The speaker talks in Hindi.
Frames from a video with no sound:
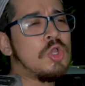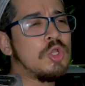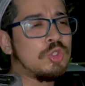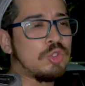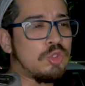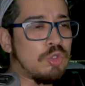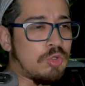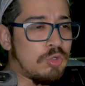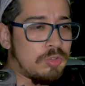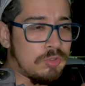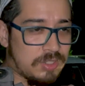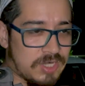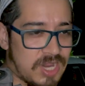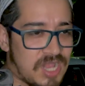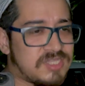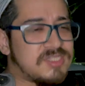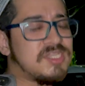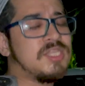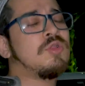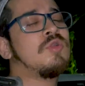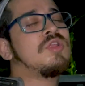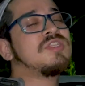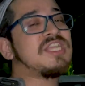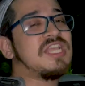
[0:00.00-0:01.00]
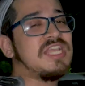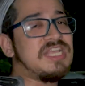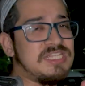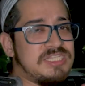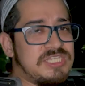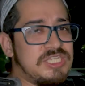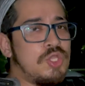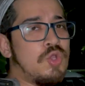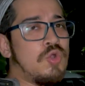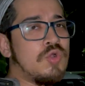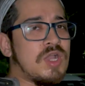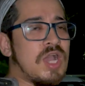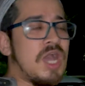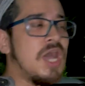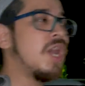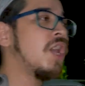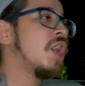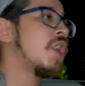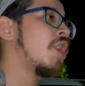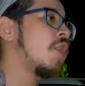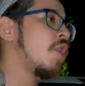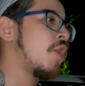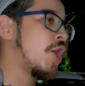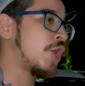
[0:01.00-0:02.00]
तो रास्ता थोड़ा सा इजी होगा
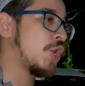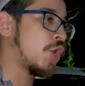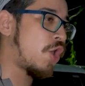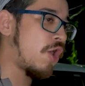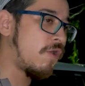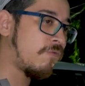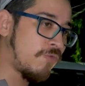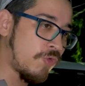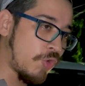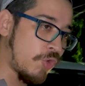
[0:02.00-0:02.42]
और ऑफ